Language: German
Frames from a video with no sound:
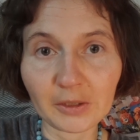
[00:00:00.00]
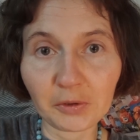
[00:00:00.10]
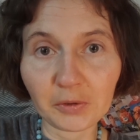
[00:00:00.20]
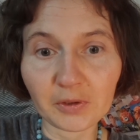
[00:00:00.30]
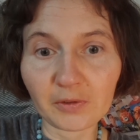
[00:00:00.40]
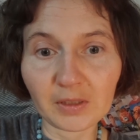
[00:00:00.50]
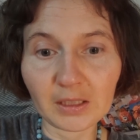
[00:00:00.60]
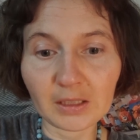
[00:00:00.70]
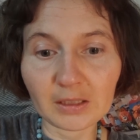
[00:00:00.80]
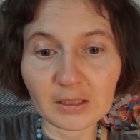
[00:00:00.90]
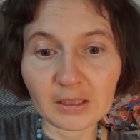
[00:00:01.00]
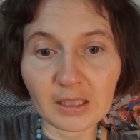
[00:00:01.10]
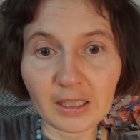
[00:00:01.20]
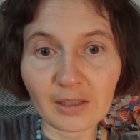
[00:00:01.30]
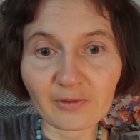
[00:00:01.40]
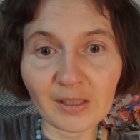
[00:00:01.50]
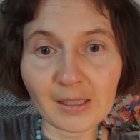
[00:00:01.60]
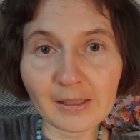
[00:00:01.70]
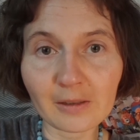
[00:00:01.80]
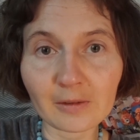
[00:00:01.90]
irgendwie in einer
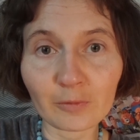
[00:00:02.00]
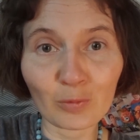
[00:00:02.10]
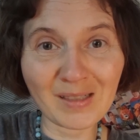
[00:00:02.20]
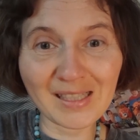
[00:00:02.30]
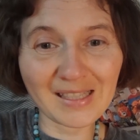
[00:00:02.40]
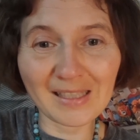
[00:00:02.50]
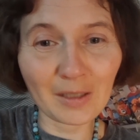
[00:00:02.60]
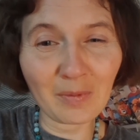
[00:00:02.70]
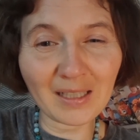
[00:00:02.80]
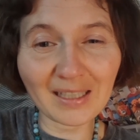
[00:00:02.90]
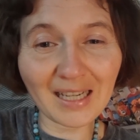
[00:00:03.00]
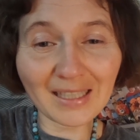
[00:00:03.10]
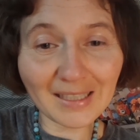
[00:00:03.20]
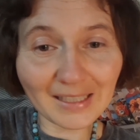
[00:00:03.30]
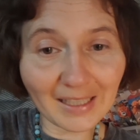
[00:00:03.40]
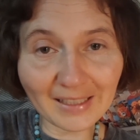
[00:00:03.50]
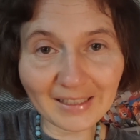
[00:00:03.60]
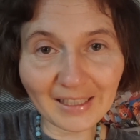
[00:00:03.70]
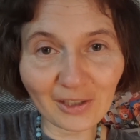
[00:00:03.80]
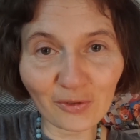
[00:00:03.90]
Phase, wo man sich selber gar nicht leiden
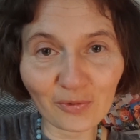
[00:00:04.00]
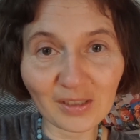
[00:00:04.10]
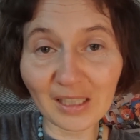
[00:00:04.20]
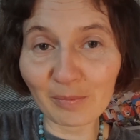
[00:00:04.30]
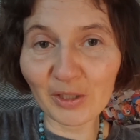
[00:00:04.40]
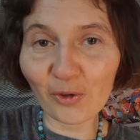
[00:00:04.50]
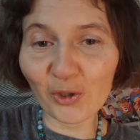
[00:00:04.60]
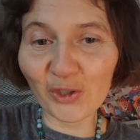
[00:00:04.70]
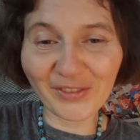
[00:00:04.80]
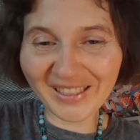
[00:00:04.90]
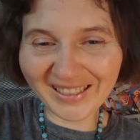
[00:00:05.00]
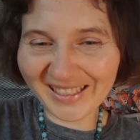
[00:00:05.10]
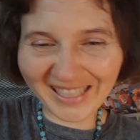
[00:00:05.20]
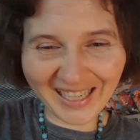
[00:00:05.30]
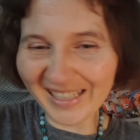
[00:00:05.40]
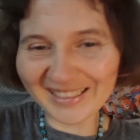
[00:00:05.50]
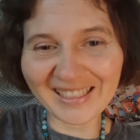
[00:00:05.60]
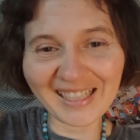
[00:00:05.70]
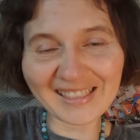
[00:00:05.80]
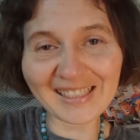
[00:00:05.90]
kann und damit auch
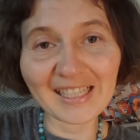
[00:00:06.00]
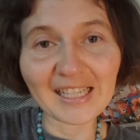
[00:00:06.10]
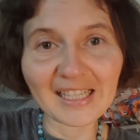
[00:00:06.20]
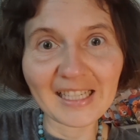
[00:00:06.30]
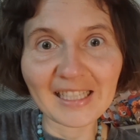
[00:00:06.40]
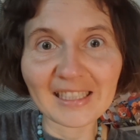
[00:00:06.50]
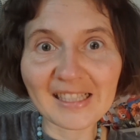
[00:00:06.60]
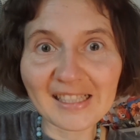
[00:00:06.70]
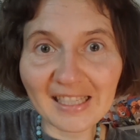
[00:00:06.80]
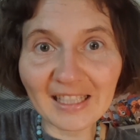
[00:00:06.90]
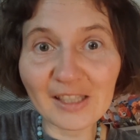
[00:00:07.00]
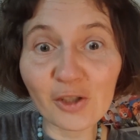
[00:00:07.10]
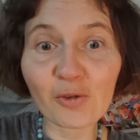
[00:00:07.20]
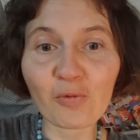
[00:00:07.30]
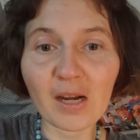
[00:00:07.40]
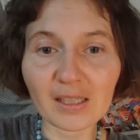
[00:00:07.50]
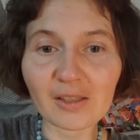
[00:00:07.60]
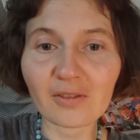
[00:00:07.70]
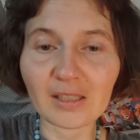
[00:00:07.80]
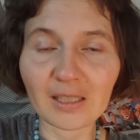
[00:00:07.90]
Schwierigkeiten hat, sich so
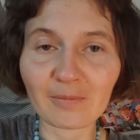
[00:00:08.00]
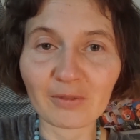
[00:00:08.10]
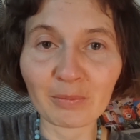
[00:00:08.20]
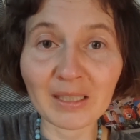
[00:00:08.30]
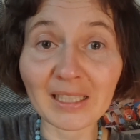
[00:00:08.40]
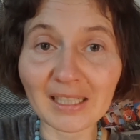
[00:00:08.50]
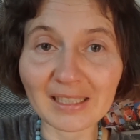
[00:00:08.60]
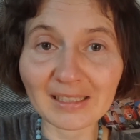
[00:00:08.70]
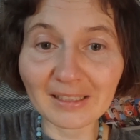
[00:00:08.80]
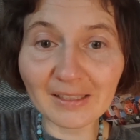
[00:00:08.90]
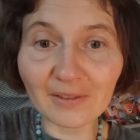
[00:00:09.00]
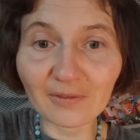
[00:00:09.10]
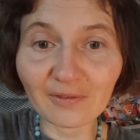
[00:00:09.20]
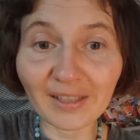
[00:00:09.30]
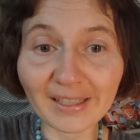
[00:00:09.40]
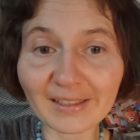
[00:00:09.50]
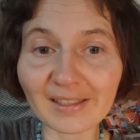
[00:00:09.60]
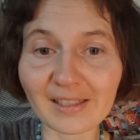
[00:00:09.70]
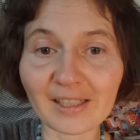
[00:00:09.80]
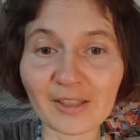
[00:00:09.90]
anzunehmen, wie man gerade ist, weil
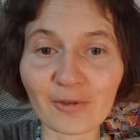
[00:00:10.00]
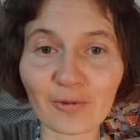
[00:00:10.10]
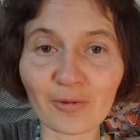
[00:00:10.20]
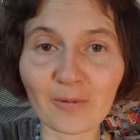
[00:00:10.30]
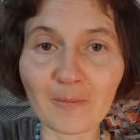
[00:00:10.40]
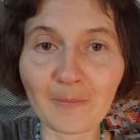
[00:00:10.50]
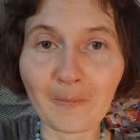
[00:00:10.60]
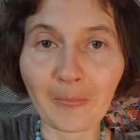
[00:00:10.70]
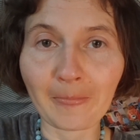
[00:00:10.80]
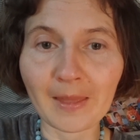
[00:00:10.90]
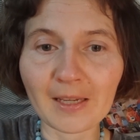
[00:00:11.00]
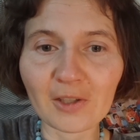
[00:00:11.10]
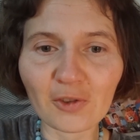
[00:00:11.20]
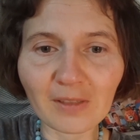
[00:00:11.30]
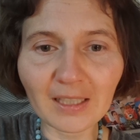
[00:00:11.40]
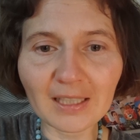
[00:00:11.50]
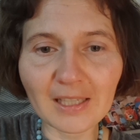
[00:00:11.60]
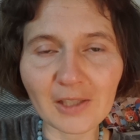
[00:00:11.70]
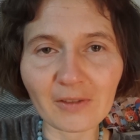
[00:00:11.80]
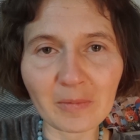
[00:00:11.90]
das halt so schwierig
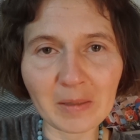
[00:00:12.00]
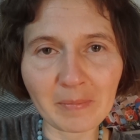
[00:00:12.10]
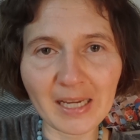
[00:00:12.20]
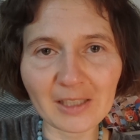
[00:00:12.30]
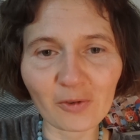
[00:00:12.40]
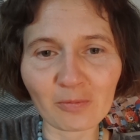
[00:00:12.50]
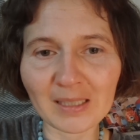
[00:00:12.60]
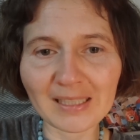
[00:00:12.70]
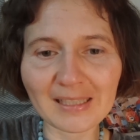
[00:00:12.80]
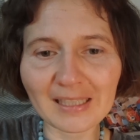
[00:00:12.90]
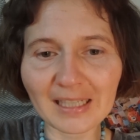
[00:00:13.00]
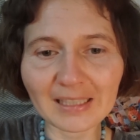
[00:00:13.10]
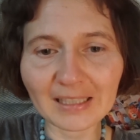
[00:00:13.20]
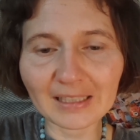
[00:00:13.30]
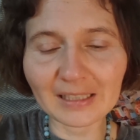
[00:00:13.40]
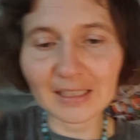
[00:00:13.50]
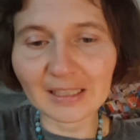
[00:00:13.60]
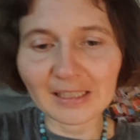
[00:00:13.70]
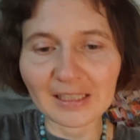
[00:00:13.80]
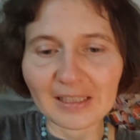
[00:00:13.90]
ist, weil man merkt, so man ist gar nicht
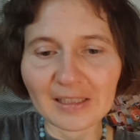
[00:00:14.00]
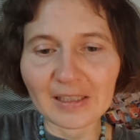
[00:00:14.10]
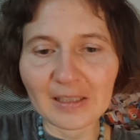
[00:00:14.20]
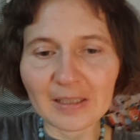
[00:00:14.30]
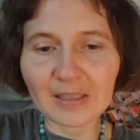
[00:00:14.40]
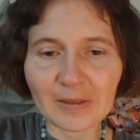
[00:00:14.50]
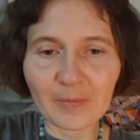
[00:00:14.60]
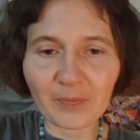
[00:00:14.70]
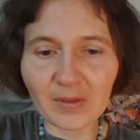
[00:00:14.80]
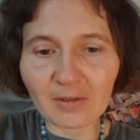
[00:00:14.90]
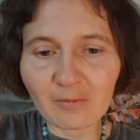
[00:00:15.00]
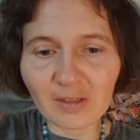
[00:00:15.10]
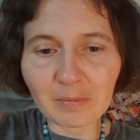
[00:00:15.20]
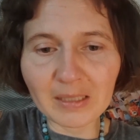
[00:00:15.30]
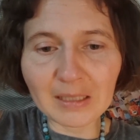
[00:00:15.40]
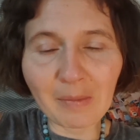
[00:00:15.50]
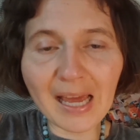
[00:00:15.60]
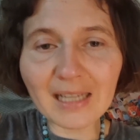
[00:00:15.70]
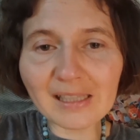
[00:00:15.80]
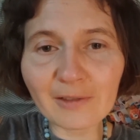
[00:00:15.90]
äh, wie mit dem
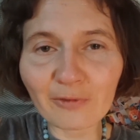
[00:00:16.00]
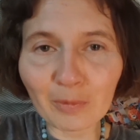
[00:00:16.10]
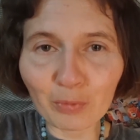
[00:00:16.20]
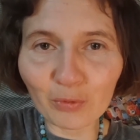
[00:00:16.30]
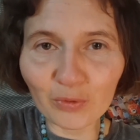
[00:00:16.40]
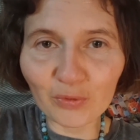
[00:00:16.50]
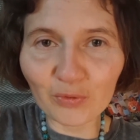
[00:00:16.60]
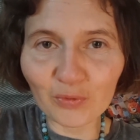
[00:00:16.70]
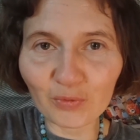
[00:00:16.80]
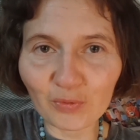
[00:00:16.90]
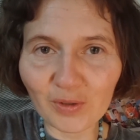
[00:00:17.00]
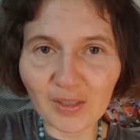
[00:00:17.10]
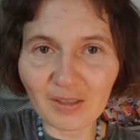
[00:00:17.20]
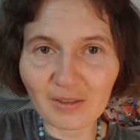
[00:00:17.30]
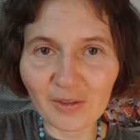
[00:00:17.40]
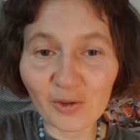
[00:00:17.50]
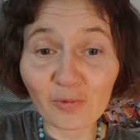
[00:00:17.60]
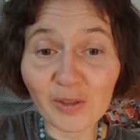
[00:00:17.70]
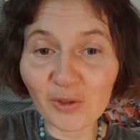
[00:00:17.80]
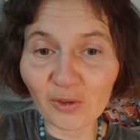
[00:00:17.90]
Herzen verbunden und so
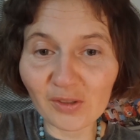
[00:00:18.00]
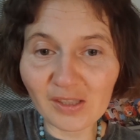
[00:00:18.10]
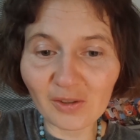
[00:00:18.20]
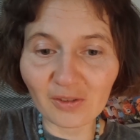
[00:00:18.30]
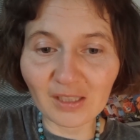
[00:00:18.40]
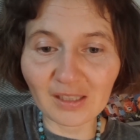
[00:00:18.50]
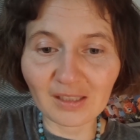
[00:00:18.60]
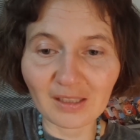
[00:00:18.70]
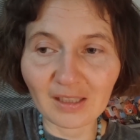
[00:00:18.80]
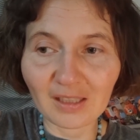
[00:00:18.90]
wie sonst, sondern